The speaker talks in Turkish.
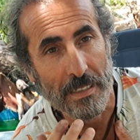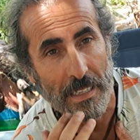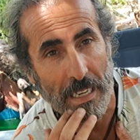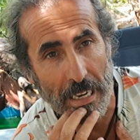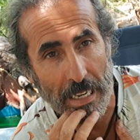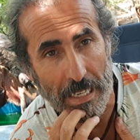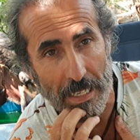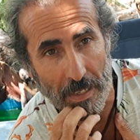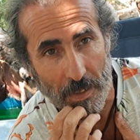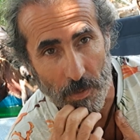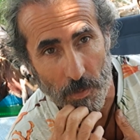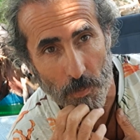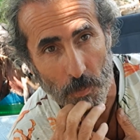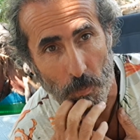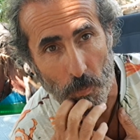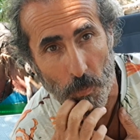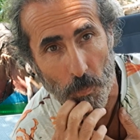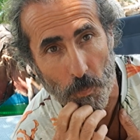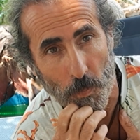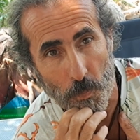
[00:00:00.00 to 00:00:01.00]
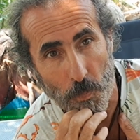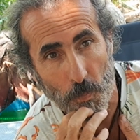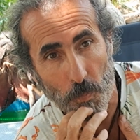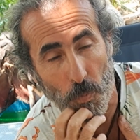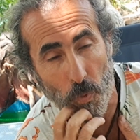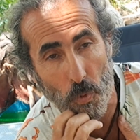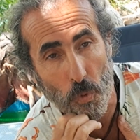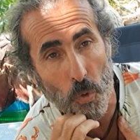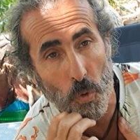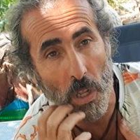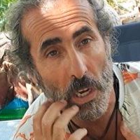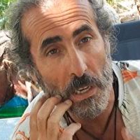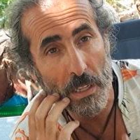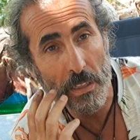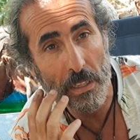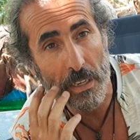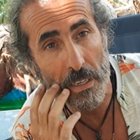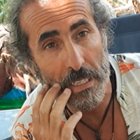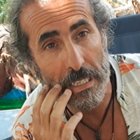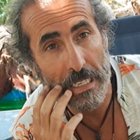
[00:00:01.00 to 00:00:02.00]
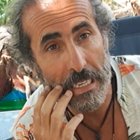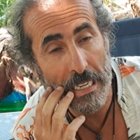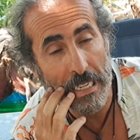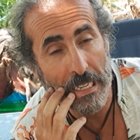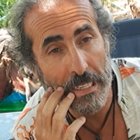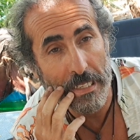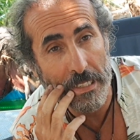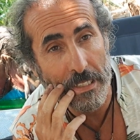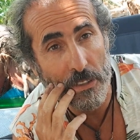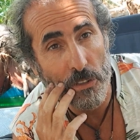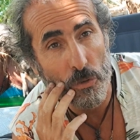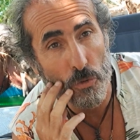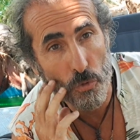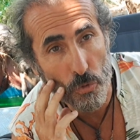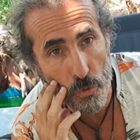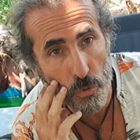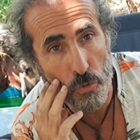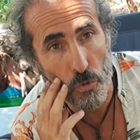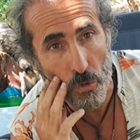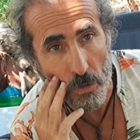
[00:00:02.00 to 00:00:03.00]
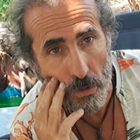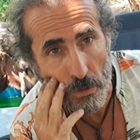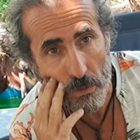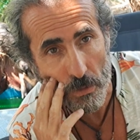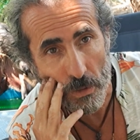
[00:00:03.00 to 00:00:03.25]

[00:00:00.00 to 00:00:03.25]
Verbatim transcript: Yani bu kulaklar nelerini duydu